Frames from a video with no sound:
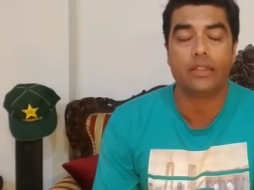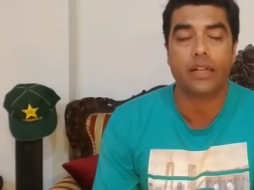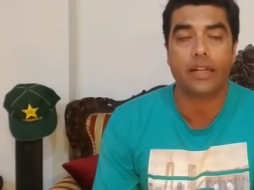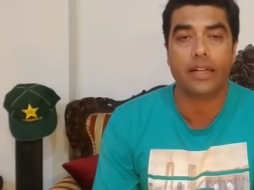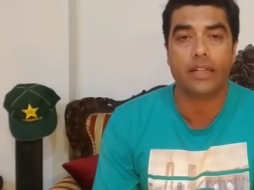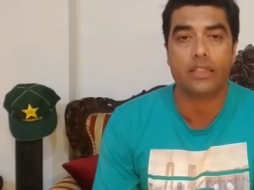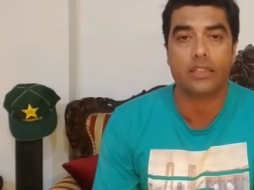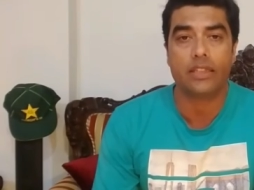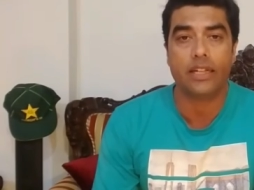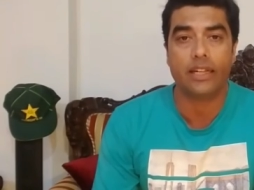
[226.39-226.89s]

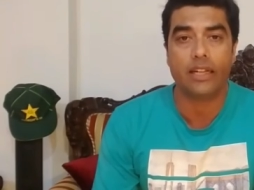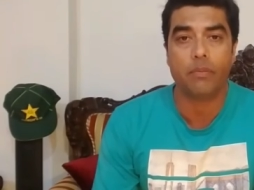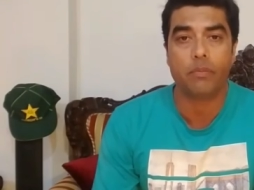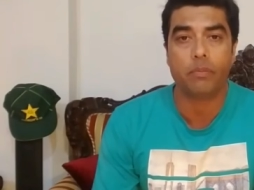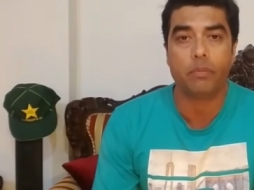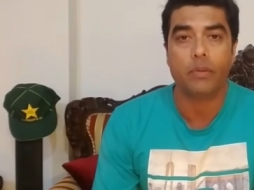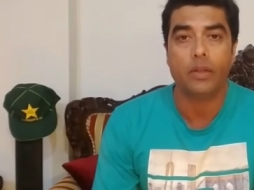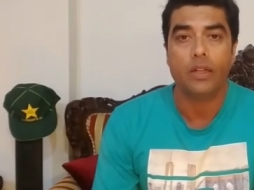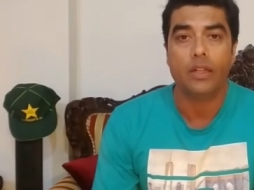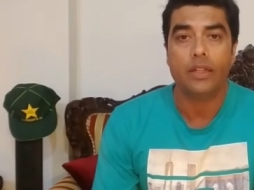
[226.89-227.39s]
क्रिकेट
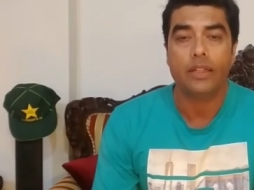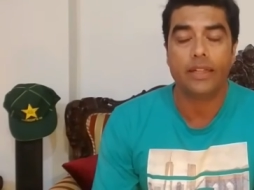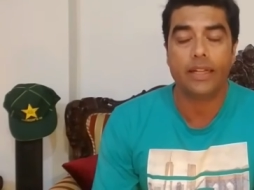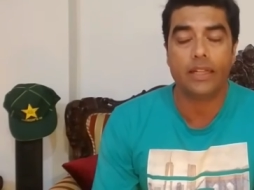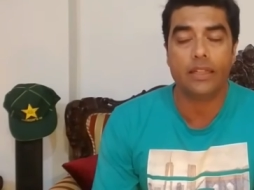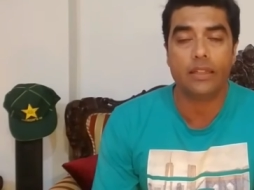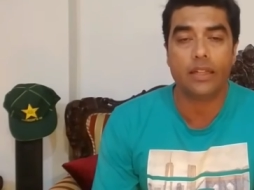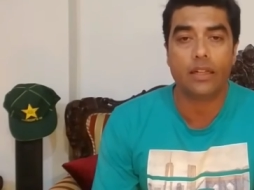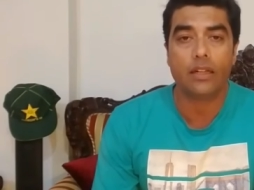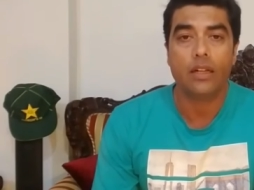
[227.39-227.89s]
स्टेडियम के
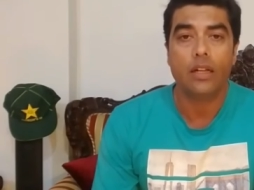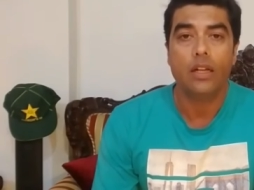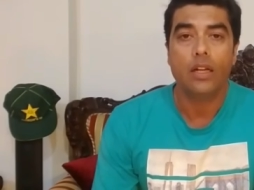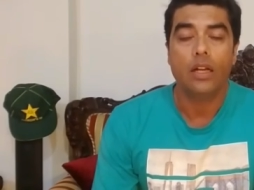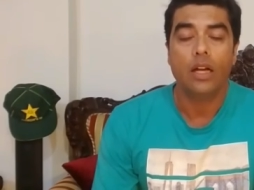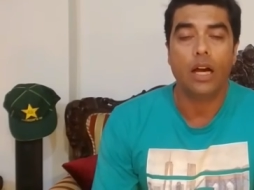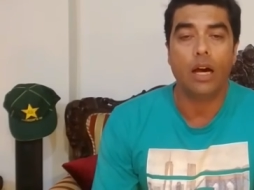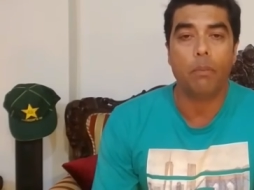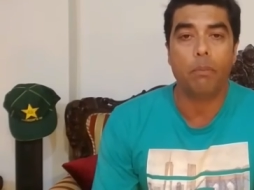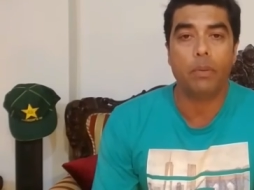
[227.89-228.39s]
अंदर
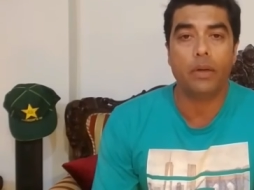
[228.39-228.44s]
अब